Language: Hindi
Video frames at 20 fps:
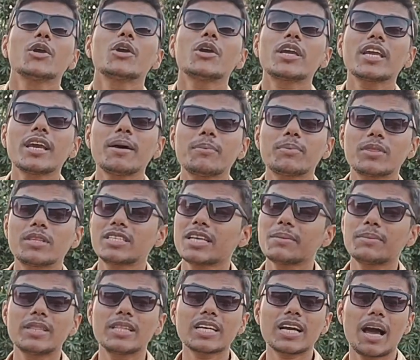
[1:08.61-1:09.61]
क्योंकि अब
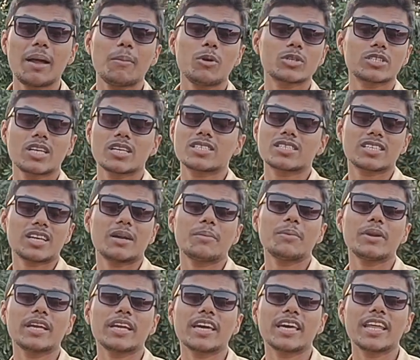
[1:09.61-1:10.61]
जब तक आप लोग
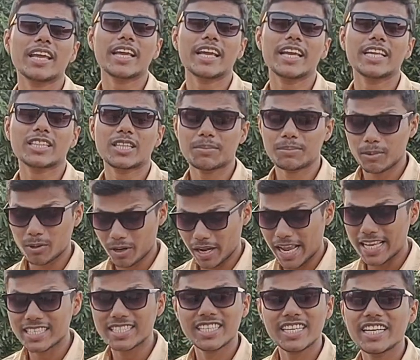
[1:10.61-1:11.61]
सब्सक्राइब नहीं करेंगे तब तक
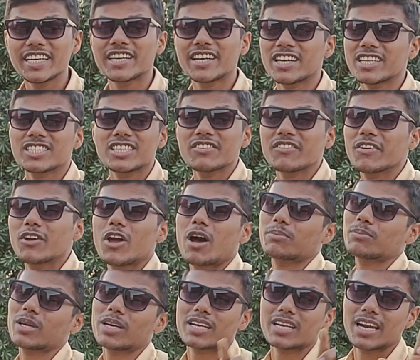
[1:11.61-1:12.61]
ऐसी इंटरेस्टिंग वीडियो
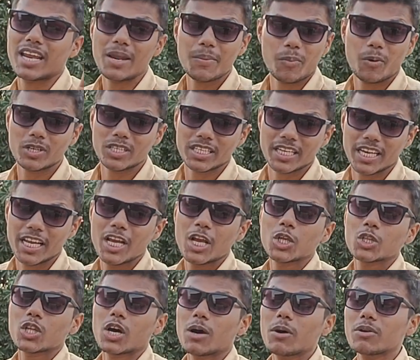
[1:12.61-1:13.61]
आप तक नहीं पहुँचेगी
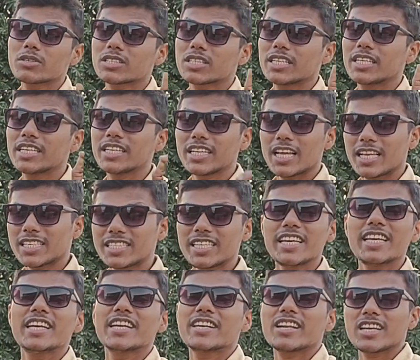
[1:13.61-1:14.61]
तो
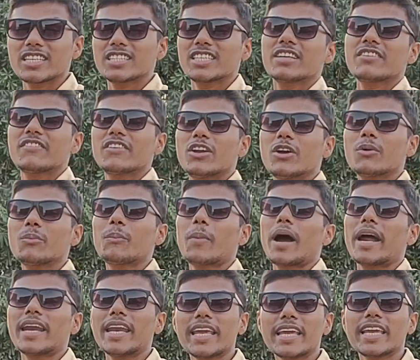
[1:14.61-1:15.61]
ऐसी इंटरेस्टिंग वीडियो
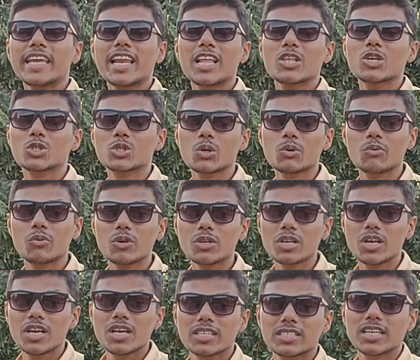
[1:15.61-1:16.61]
पाने के लिए दोस्तों वो